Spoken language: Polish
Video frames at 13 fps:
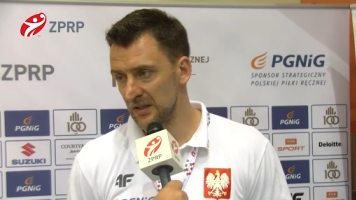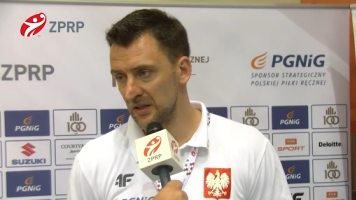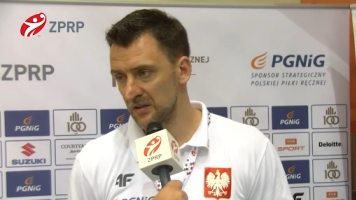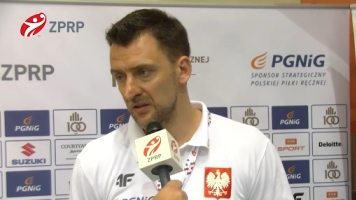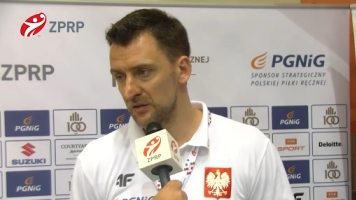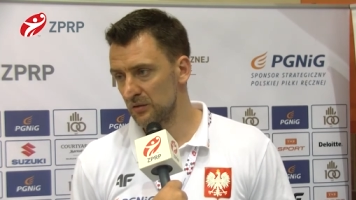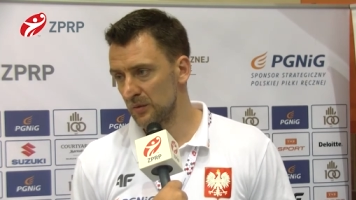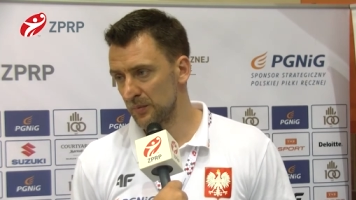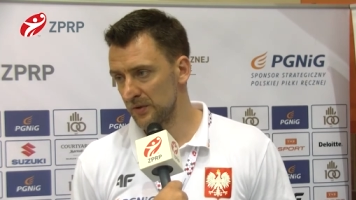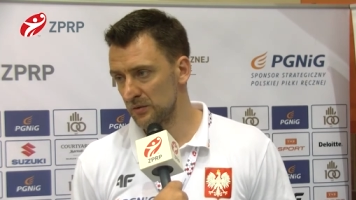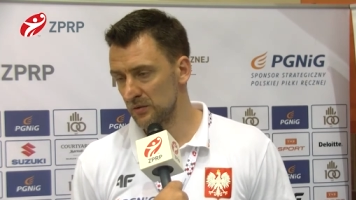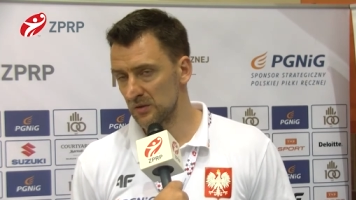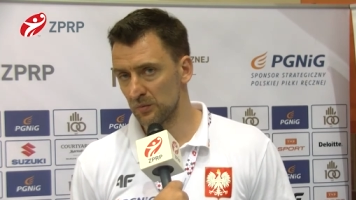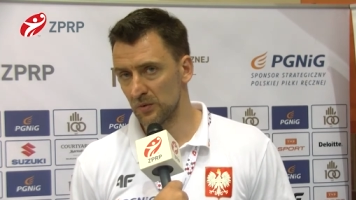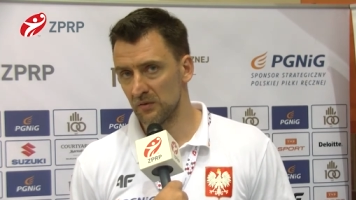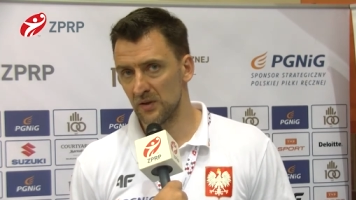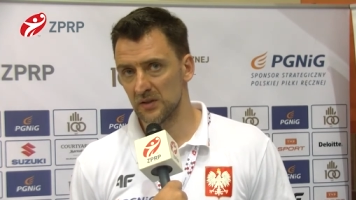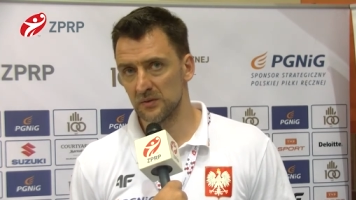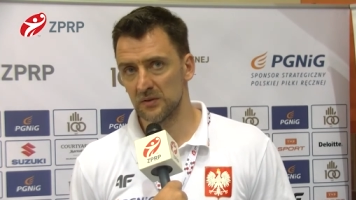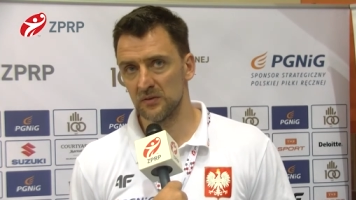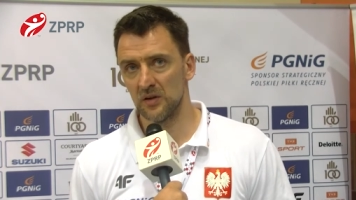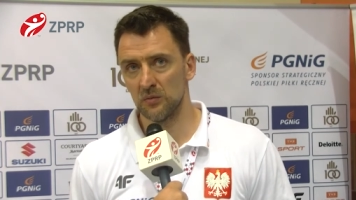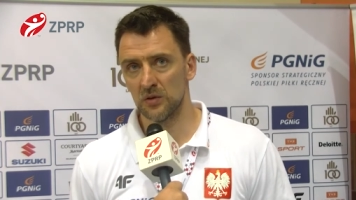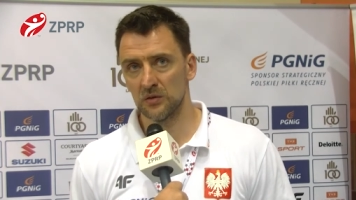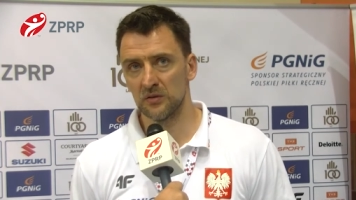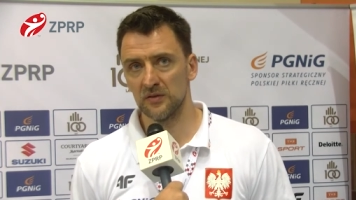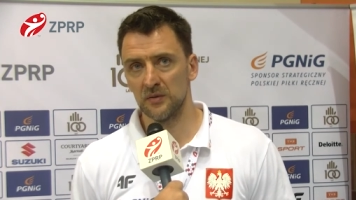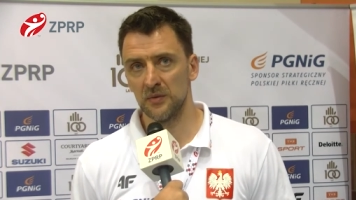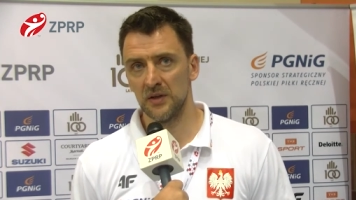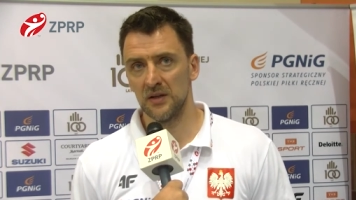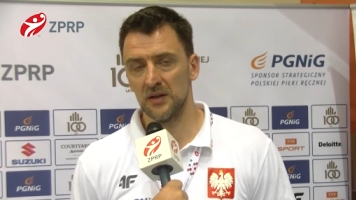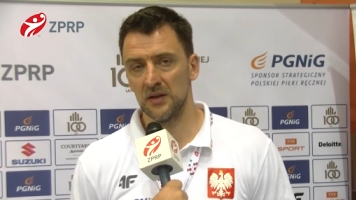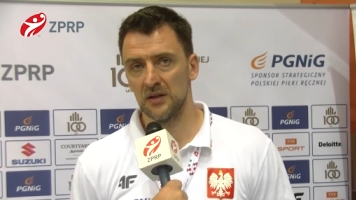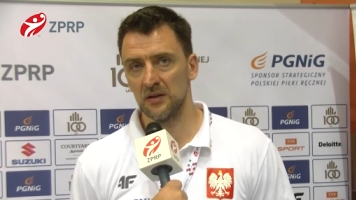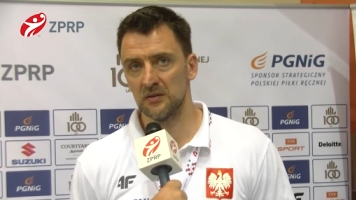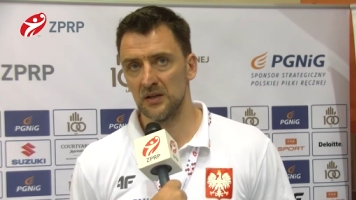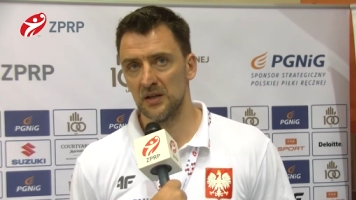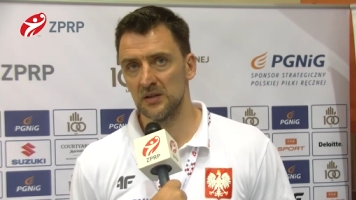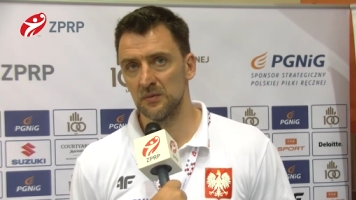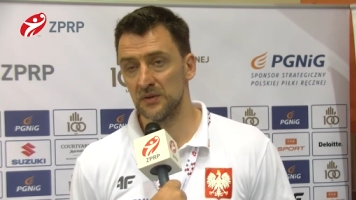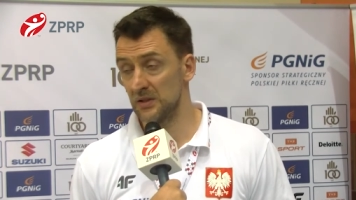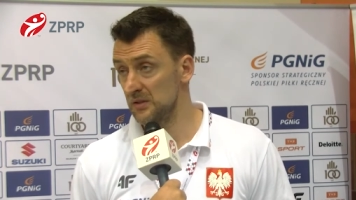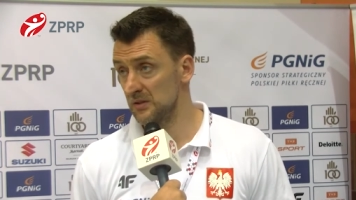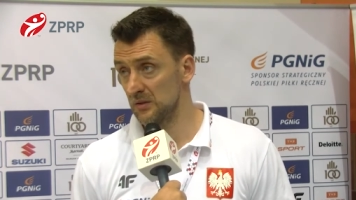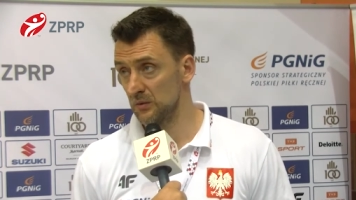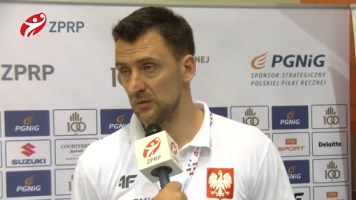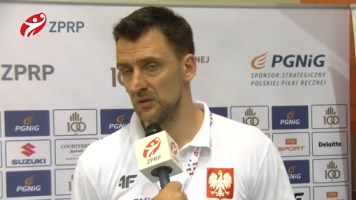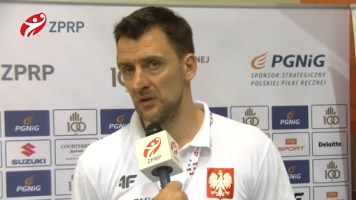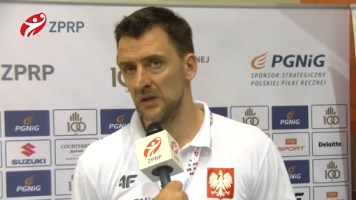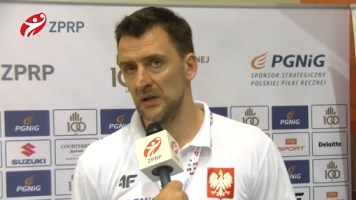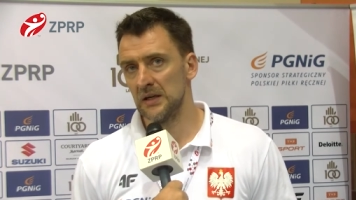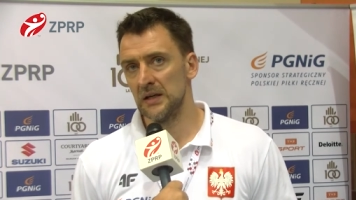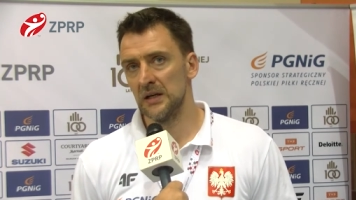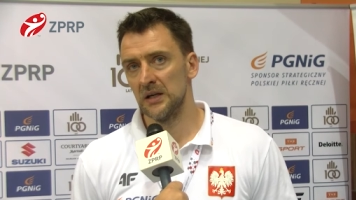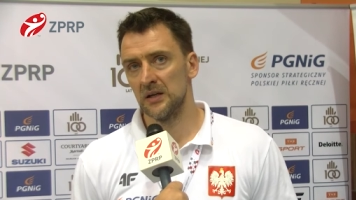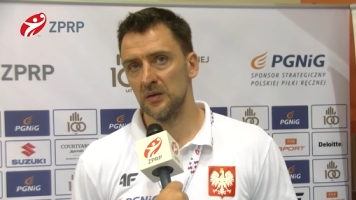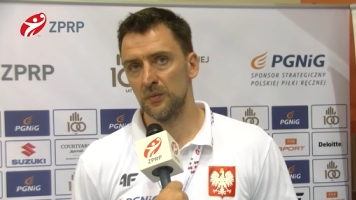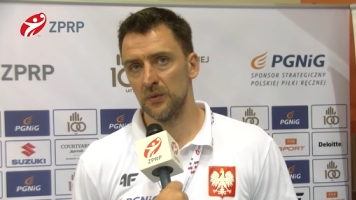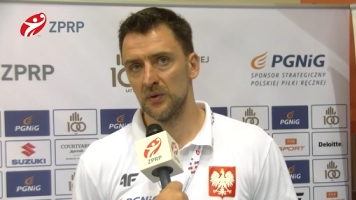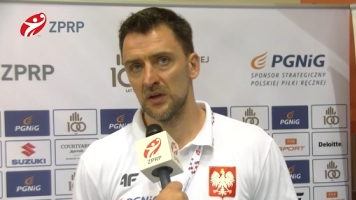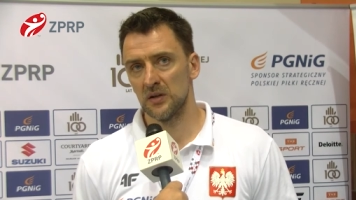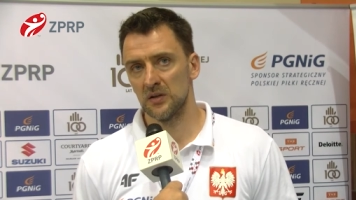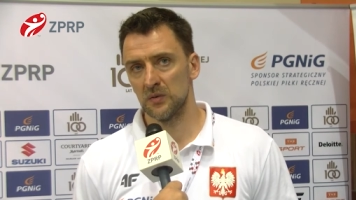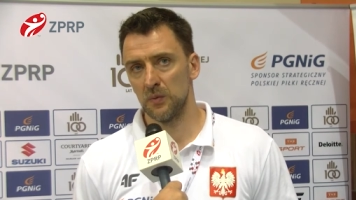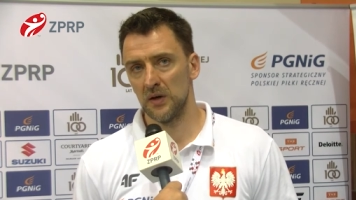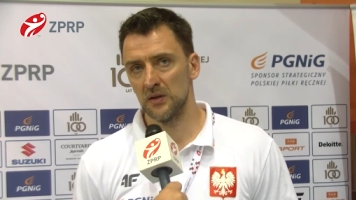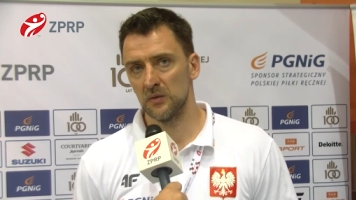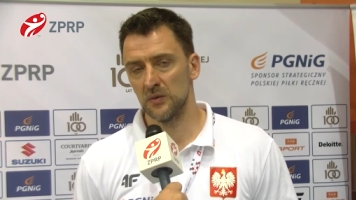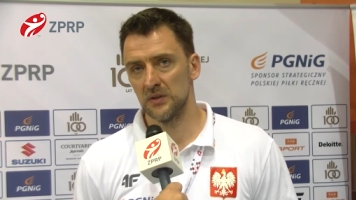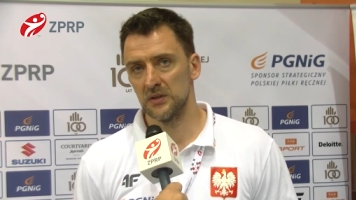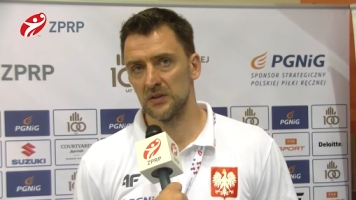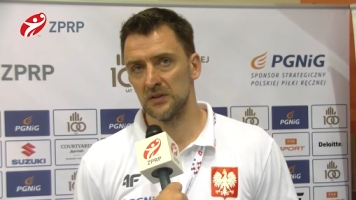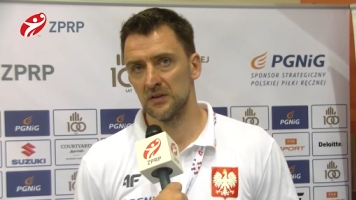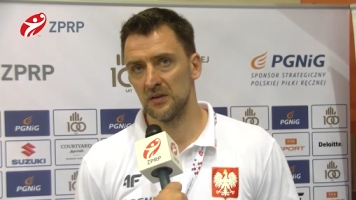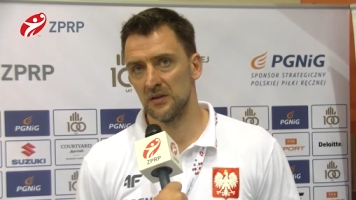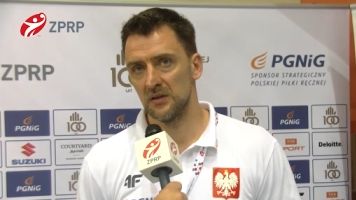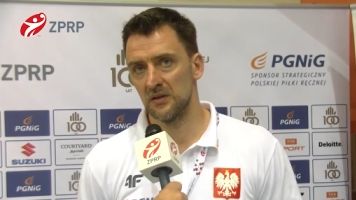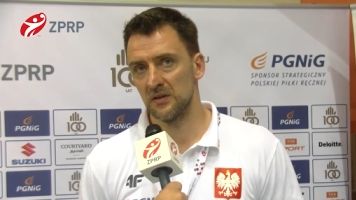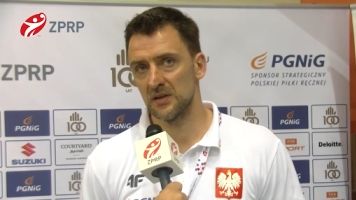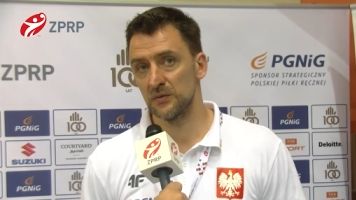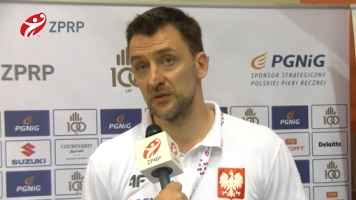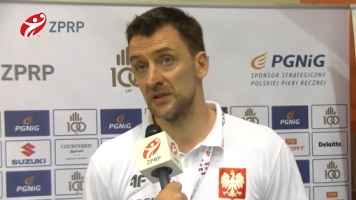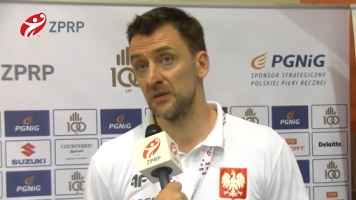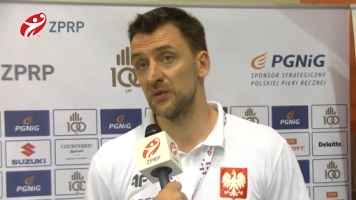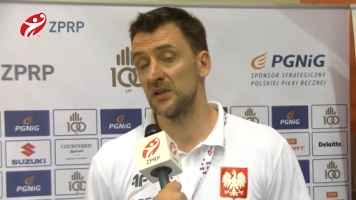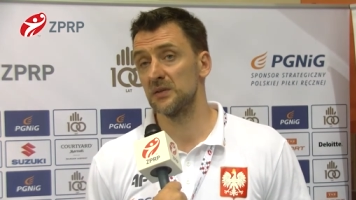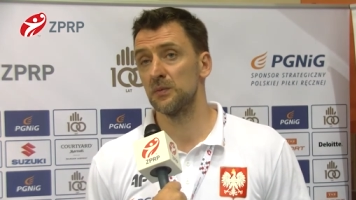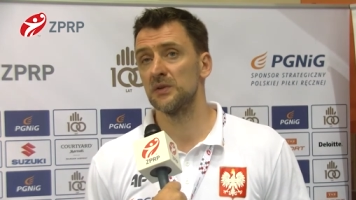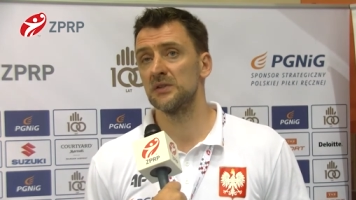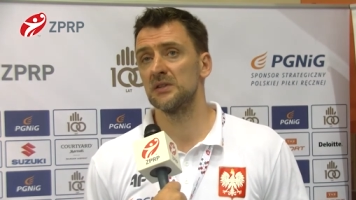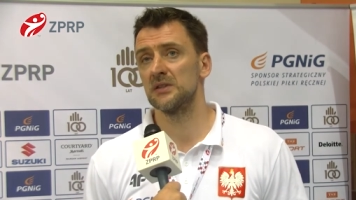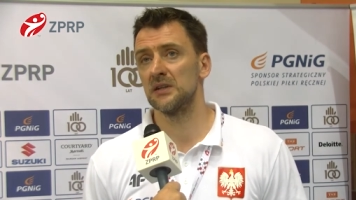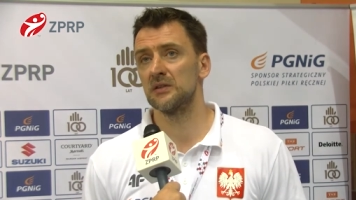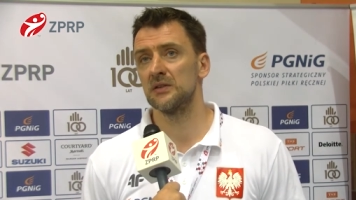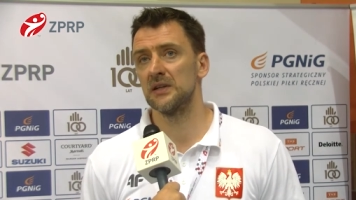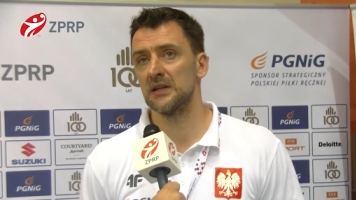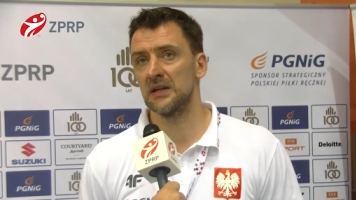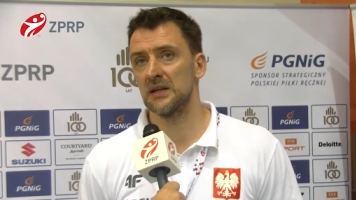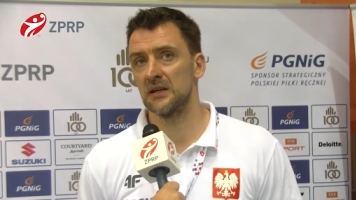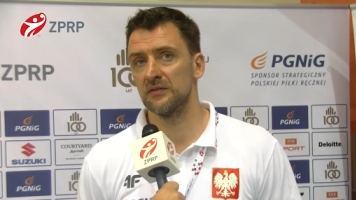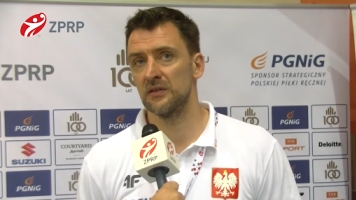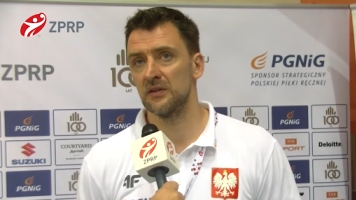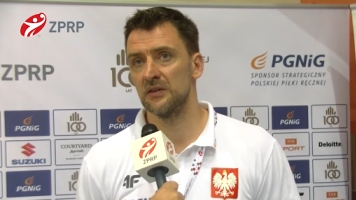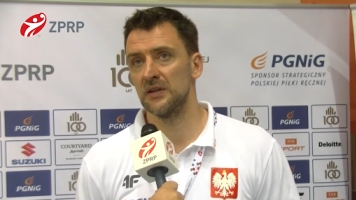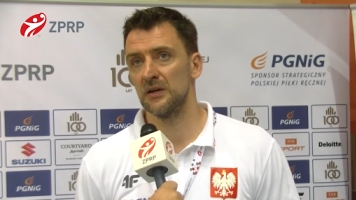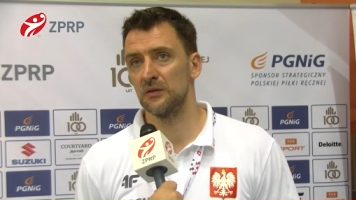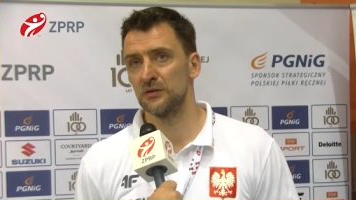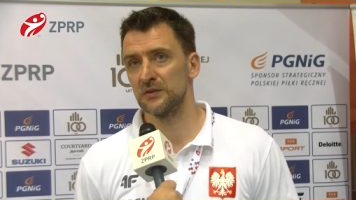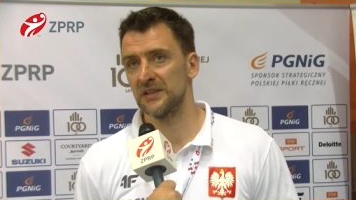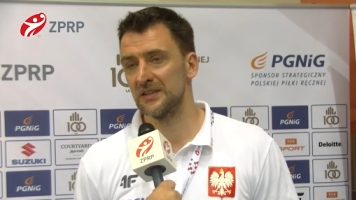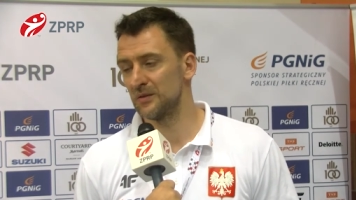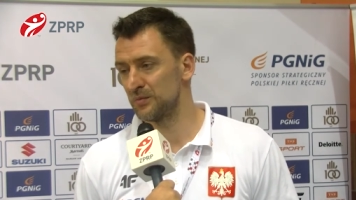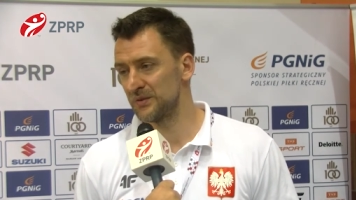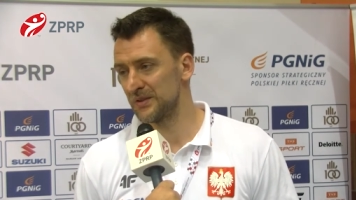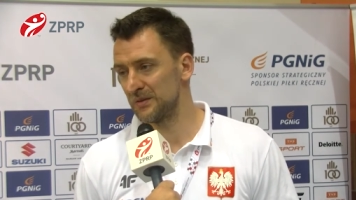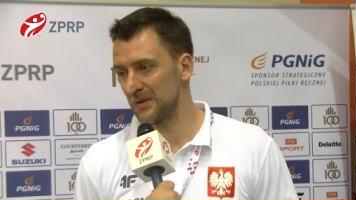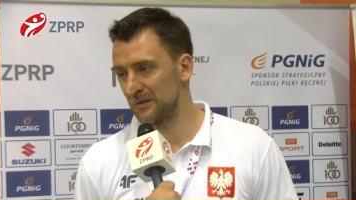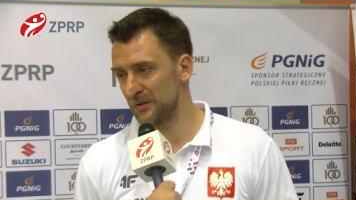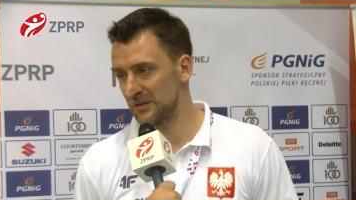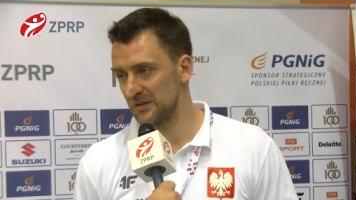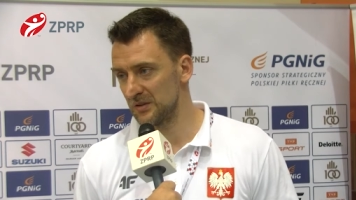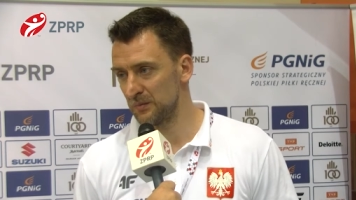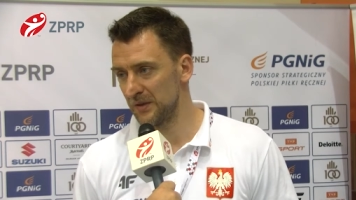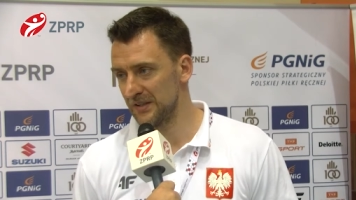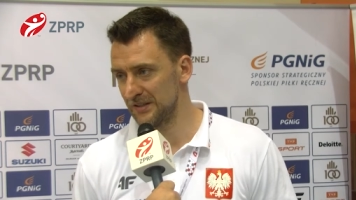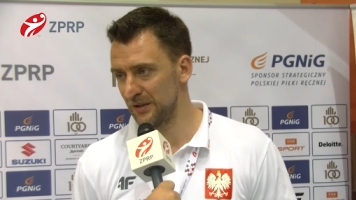6 na 5, gdzie próbowaliśmy z dwoma obrotowymi i, i oddaliśmy też za dużo e, piłek Hiszpanom oraz można na przykład spojrzeć na to, jak, jak wyglądało rzucanie do pustej bramki, gdzie Hiszpanie